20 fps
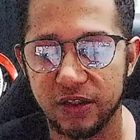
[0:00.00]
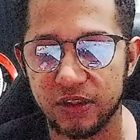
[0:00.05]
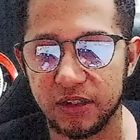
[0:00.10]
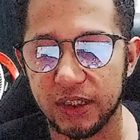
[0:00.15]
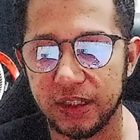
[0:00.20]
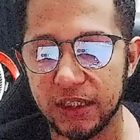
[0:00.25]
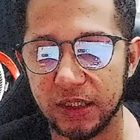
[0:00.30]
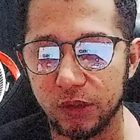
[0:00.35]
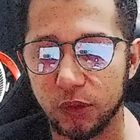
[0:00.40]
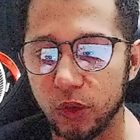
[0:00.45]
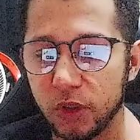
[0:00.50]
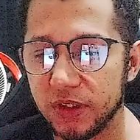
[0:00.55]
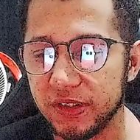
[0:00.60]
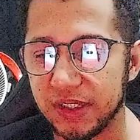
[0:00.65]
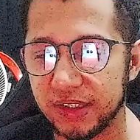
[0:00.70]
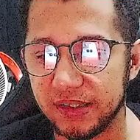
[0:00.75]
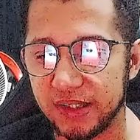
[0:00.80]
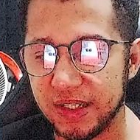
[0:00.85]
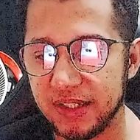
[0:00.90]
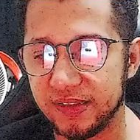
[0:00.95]
daqui dois a
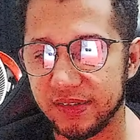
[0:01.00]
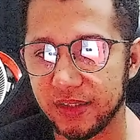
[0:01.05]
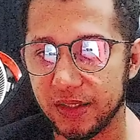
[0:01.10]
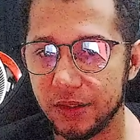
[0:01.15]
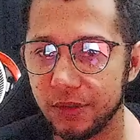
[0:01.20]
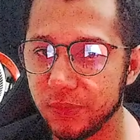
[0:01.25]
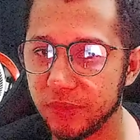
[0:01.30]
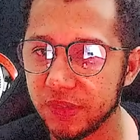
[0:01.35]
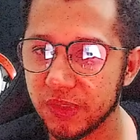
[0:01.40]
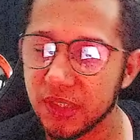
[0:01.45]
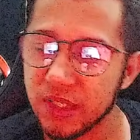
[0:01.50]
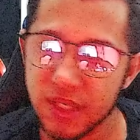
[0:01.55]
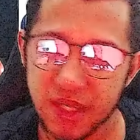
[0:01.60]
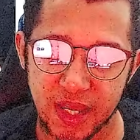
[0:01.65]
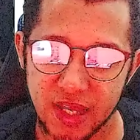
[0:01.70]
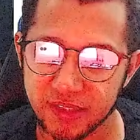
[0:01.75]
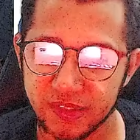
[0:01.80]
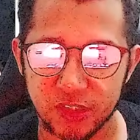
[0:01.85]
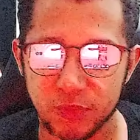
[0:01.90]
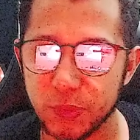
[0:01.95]
três anos,
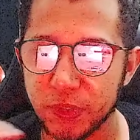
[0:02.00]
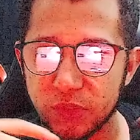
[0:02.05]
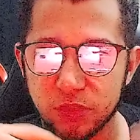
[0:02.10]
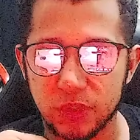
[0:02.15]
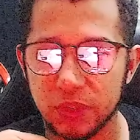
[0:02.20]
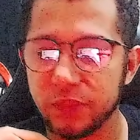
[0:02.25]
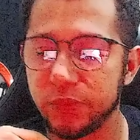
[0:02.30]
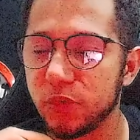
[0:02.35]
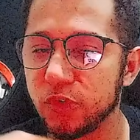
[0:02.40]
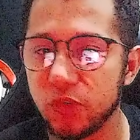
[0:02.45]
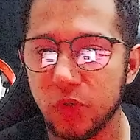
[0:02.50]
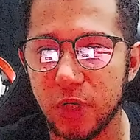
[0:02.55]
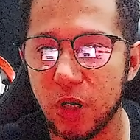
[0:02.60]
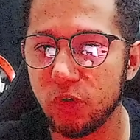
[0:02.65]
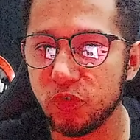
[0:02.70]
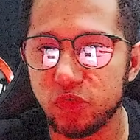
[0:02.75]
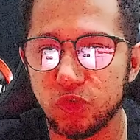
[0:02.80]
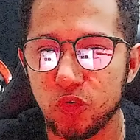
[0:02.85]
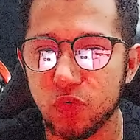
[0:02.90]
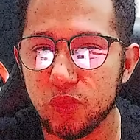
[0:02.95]
essas pessoas vão jogar
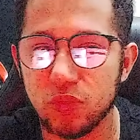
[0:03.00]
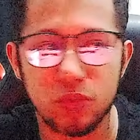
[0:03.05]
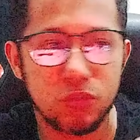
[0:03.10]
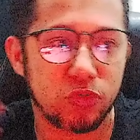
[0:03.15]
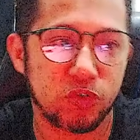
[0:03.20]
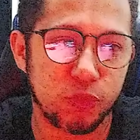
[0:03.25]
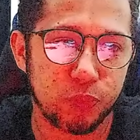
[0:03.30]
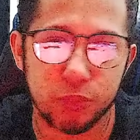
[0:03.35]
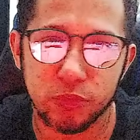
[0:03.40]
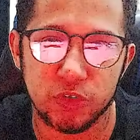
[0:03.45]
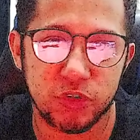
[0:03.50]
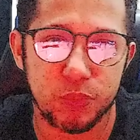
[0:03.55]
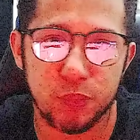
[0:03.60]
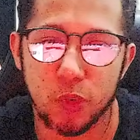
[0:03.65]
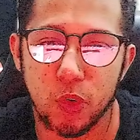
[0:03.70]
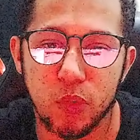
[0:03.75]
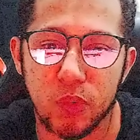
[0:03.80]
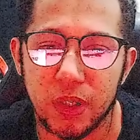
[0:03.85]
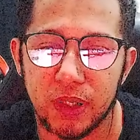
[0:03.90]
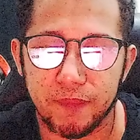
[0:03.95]
o jogo tipo de
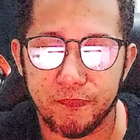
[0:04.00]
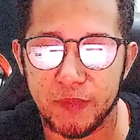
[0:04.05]
boa,